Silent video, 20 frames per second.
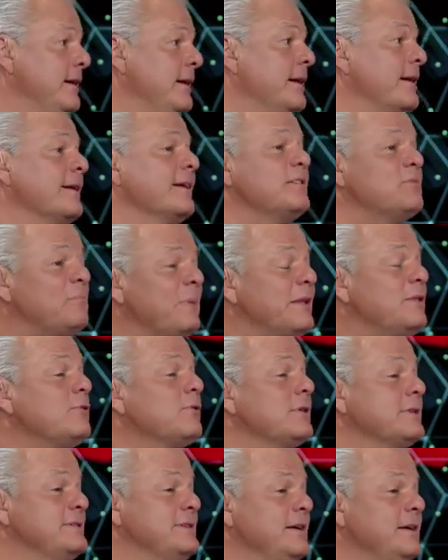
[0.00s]
el
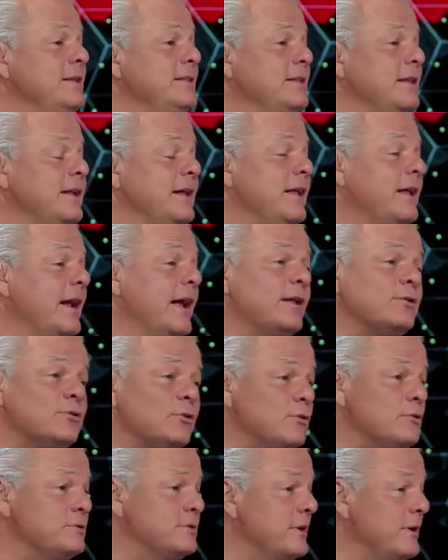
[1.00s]
respeto que se debe tener a
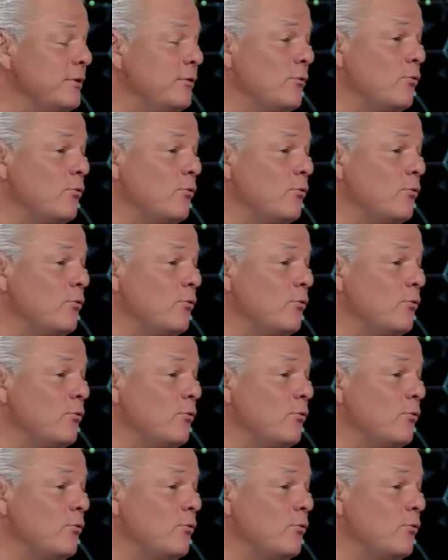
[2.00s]
todo ser